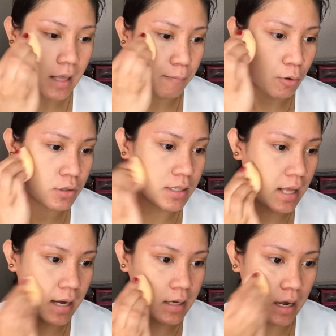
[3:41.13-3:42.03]
Tapos,
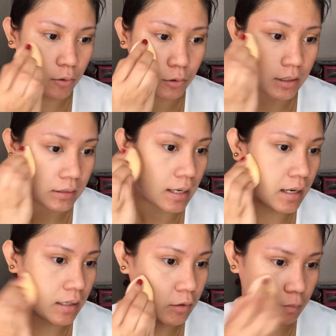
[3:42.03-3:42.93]
sinahayaan ko lang
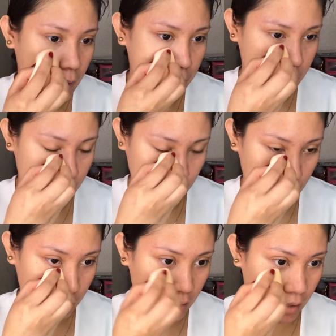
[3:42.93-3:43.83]
talaga yung blemishes
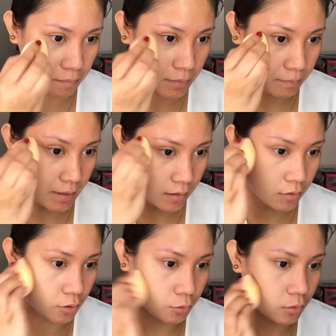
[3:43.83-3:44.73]
ko na
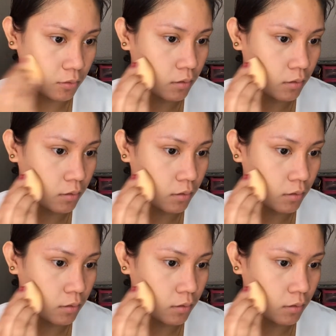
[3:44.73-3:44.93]
nagpipick through.